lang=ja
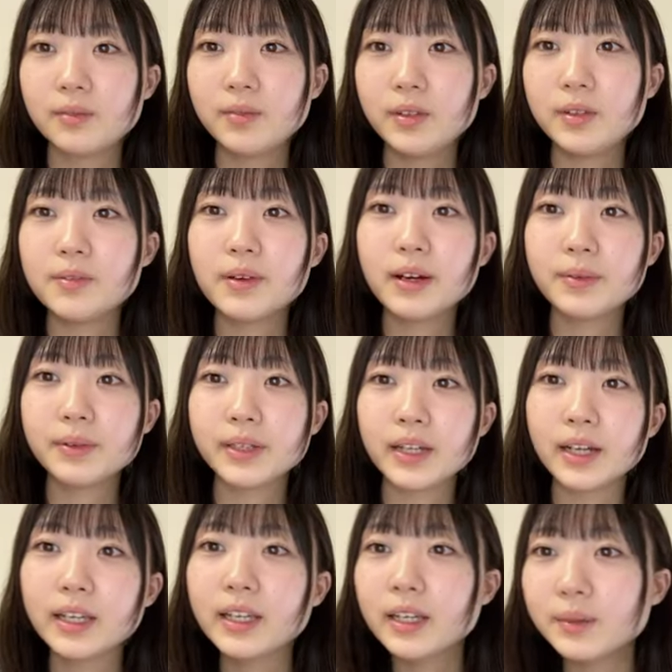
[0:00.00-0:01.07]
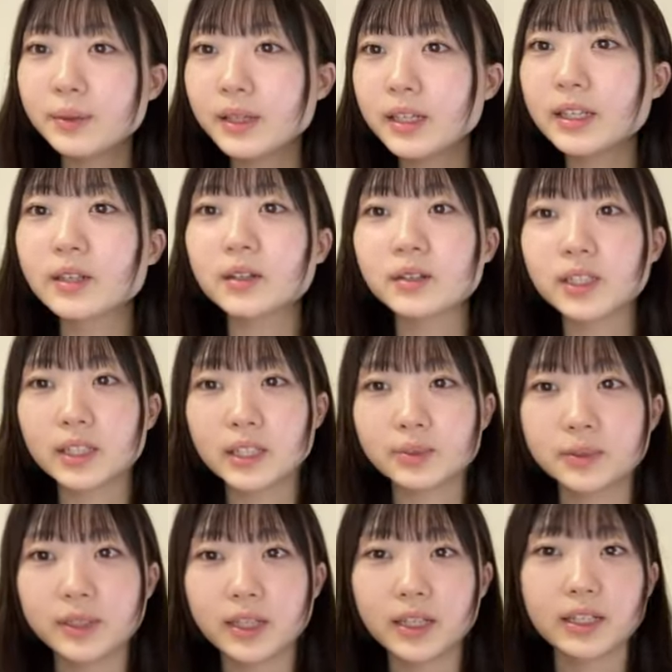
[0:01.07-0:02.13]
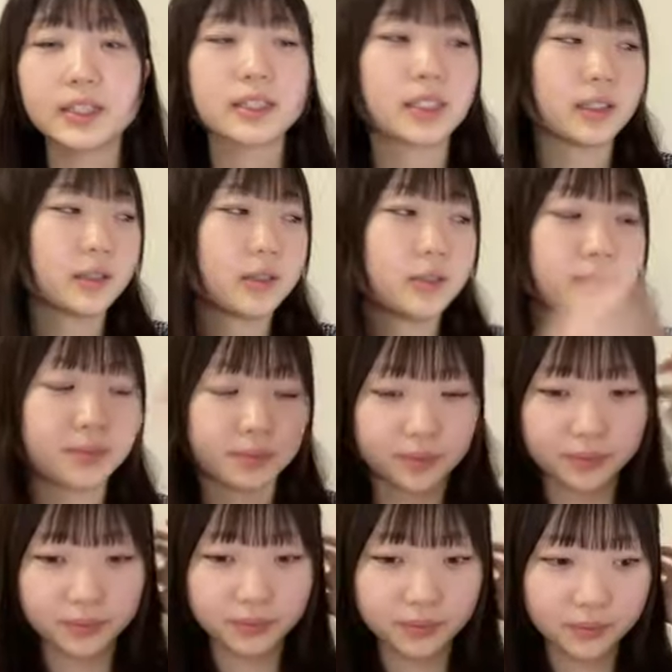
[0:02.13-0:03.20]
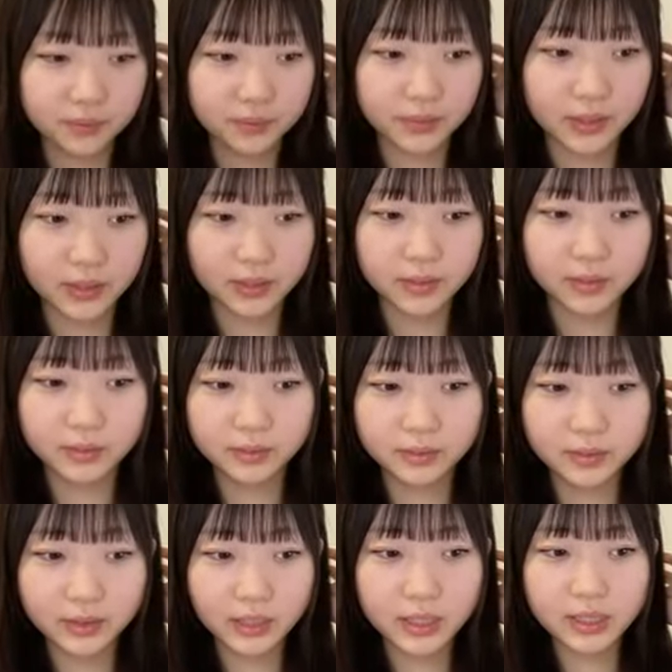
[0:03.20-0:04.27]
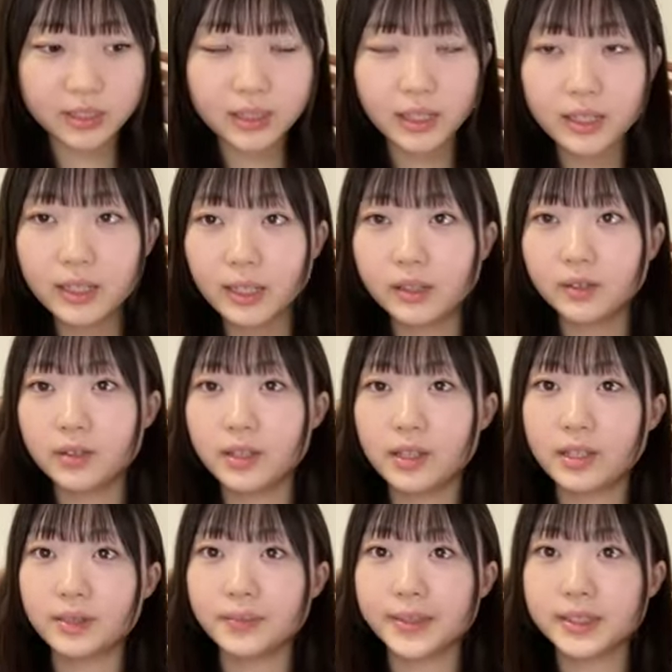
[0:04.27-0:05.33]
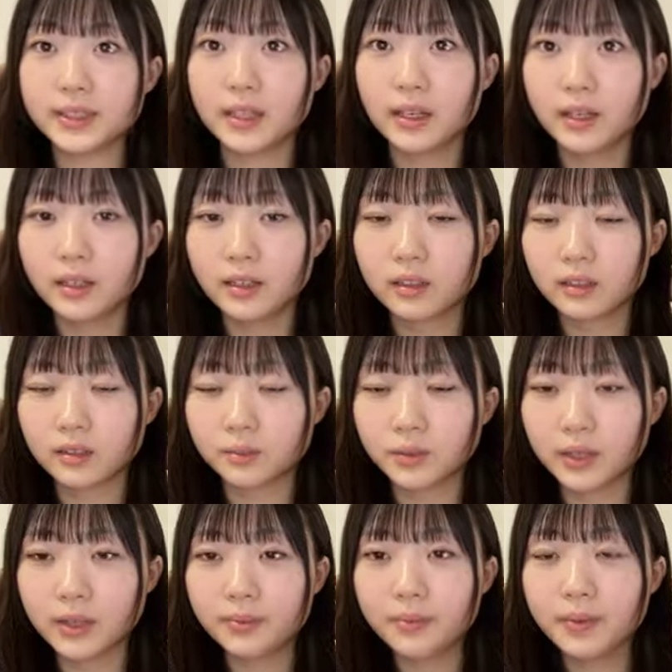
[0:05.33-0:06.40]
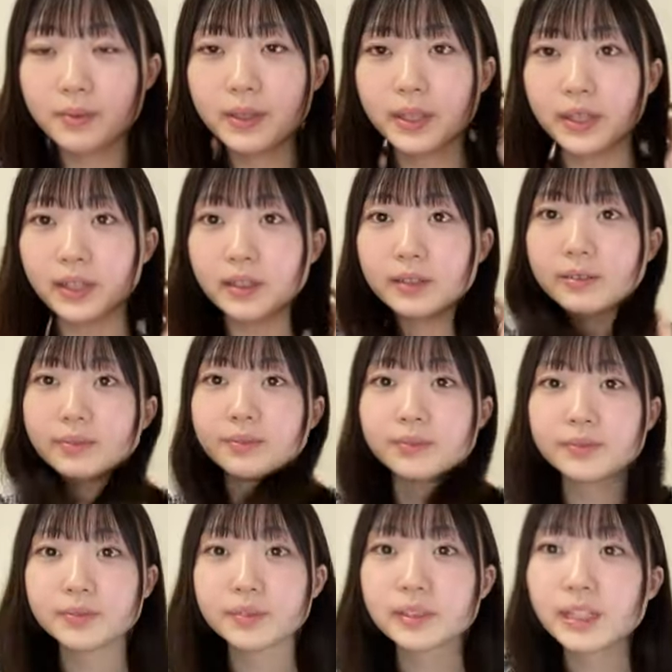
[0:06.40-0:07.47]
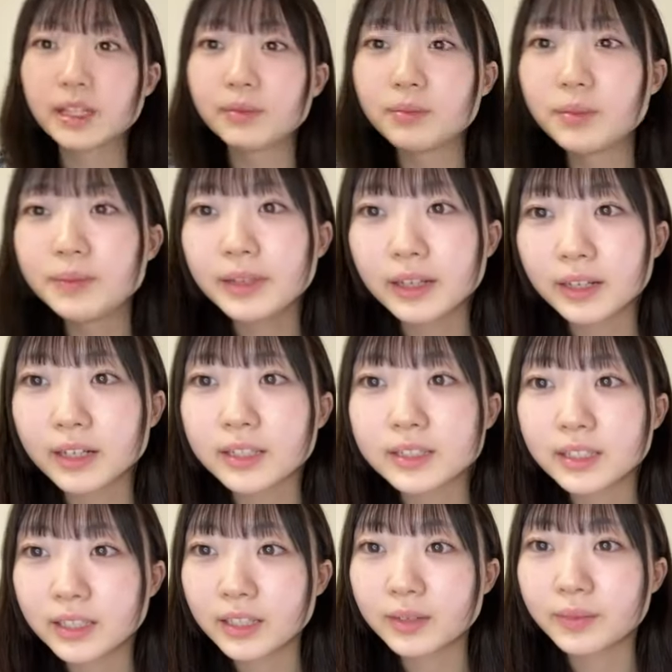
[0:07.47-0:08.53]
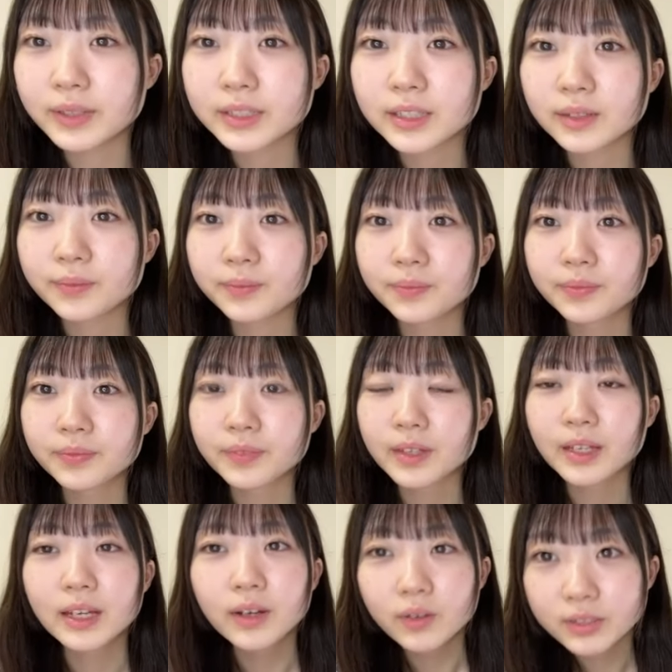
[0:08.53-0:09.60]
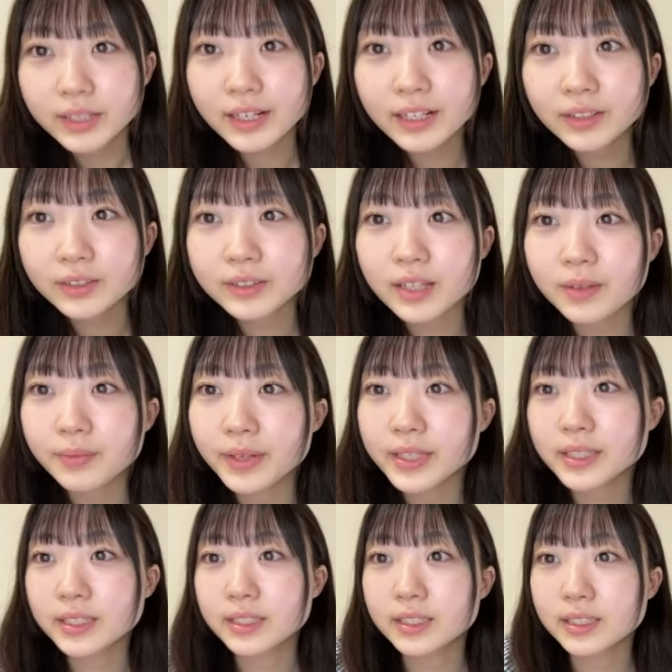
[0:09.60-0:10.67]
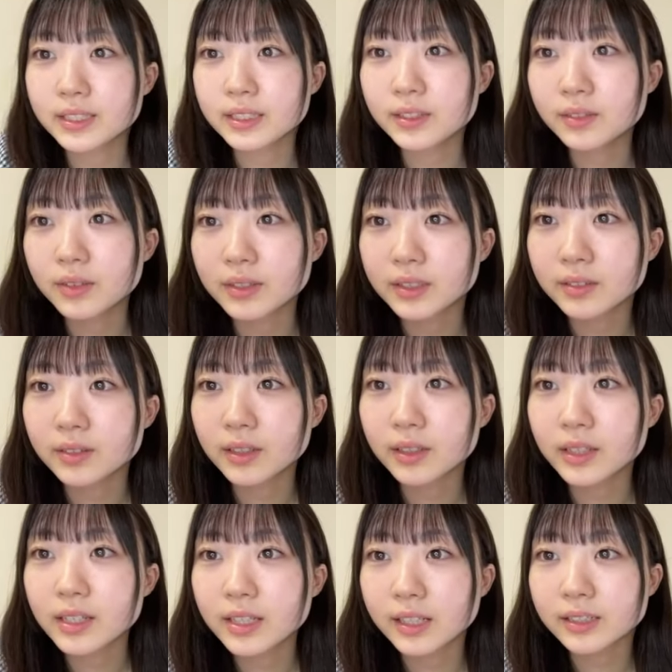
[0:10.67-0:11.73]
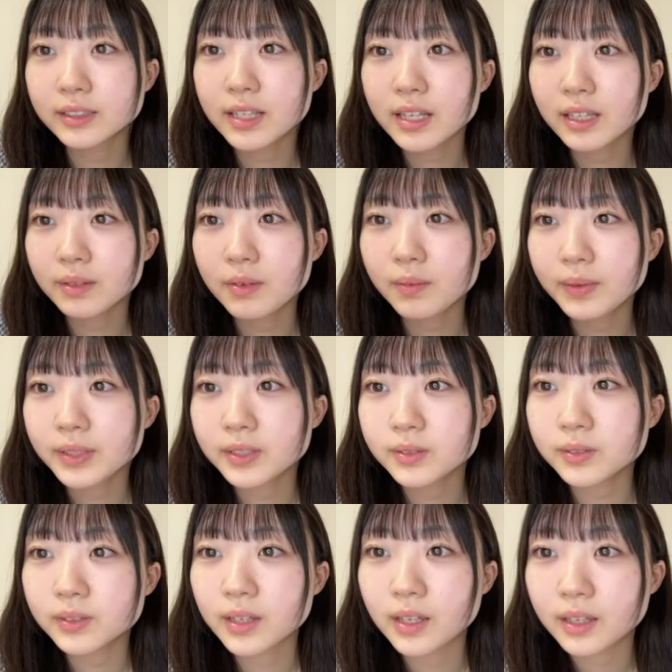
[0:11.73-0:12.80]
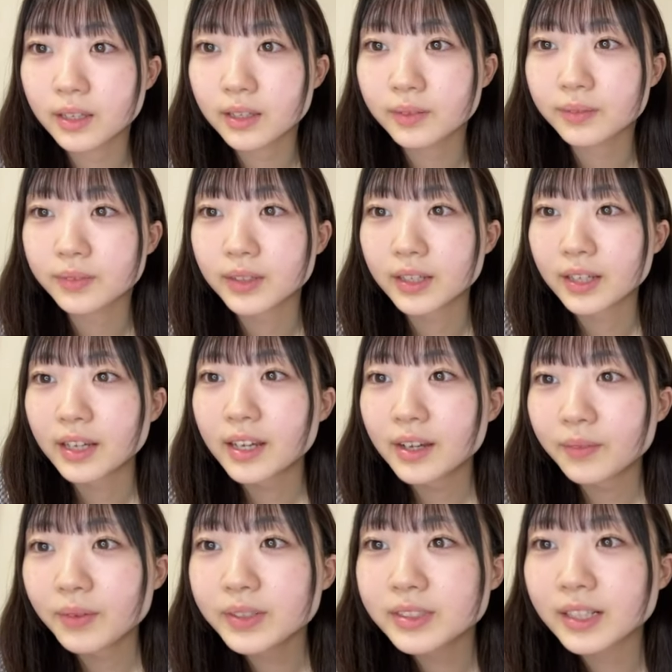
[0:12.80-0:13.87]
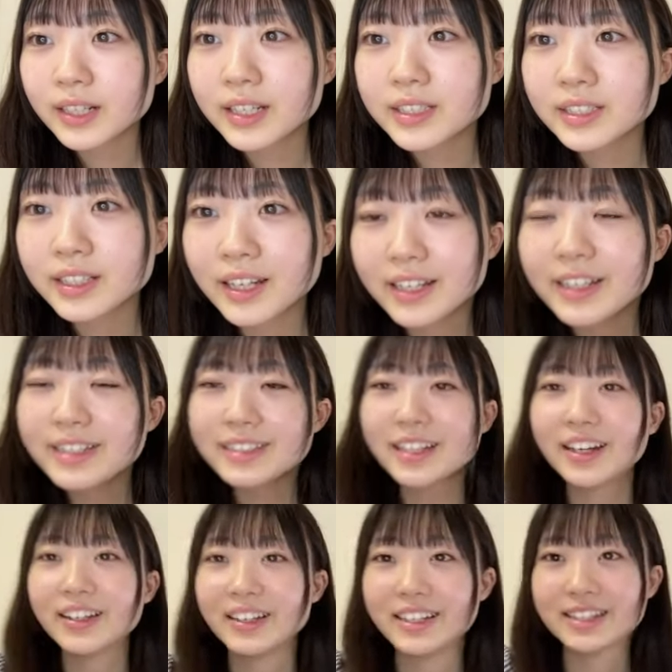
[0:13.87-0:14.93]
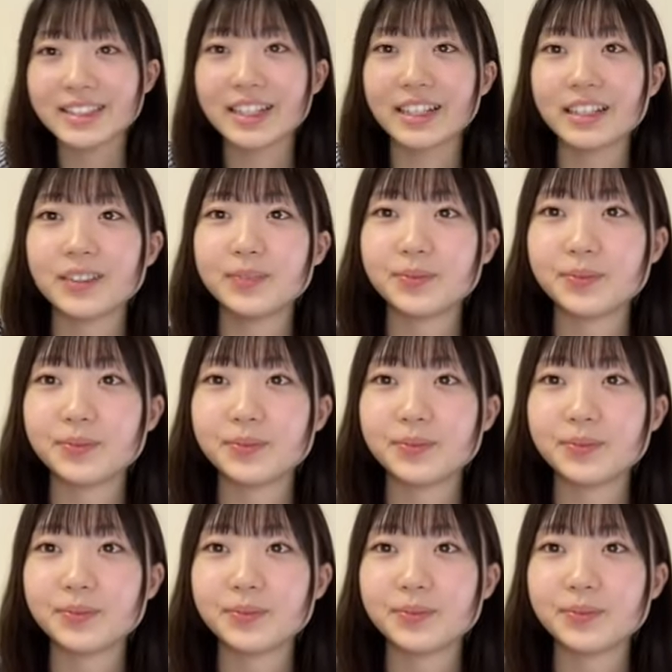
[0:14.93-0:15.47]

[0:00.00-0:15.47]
みゆはまだ諦められたことは多分ないですけどあの気づかれないように寝てますなんかもう半目みたいな半目みたいな感じで寝てました星ありがとうございます今日は朝ごはんえたくさん食べましょうねまずは連続あにじゃですか